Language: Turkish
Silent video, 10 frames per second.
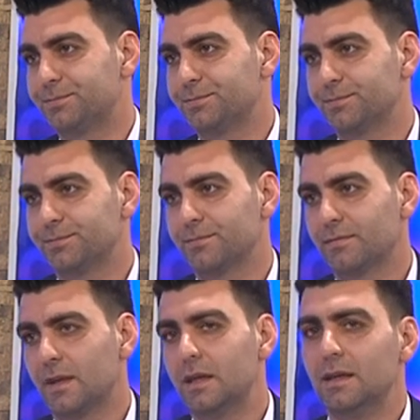O zaman biraz
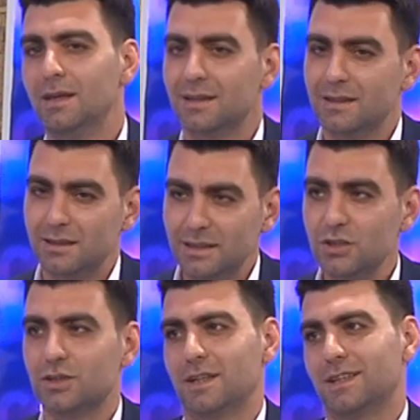daha zorlaşacak.
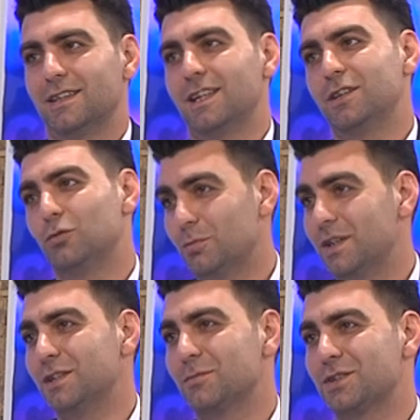İnşallah. Yani
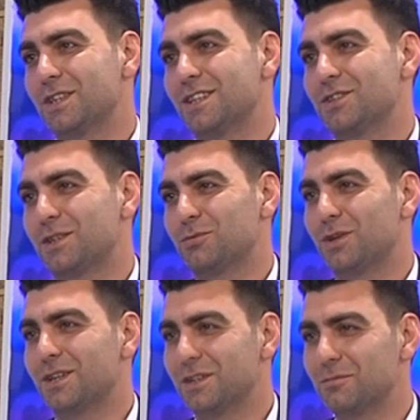normalde yıl başında girecekti bu
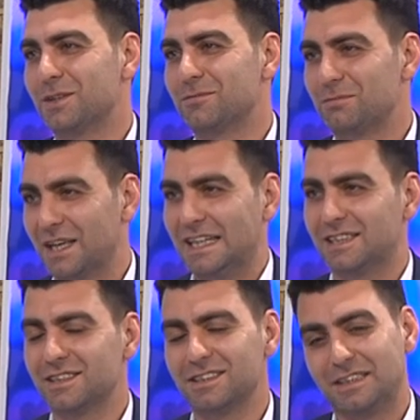kanun ama
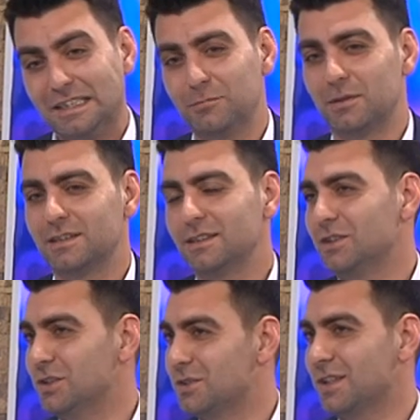bekledik. Girmedi.
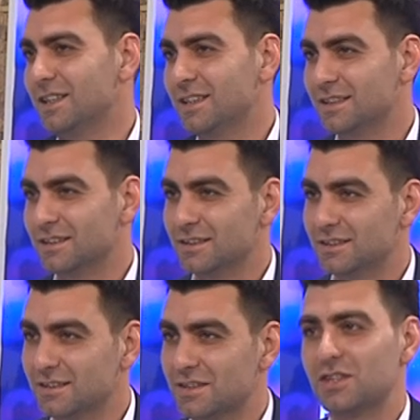İnşallah
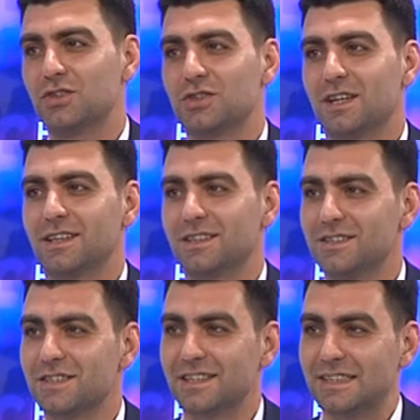8. E, ayda
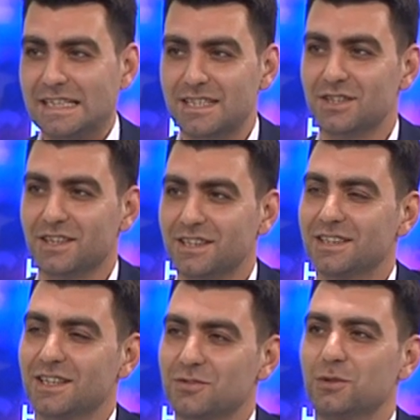girecek. 8. ayda
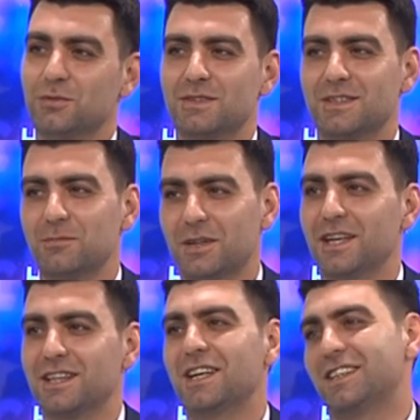girdikten sonra biz de
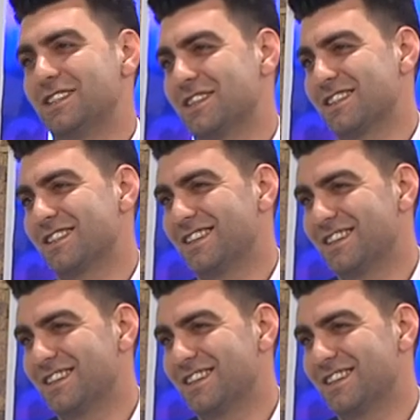bayağı rahatlayacağız.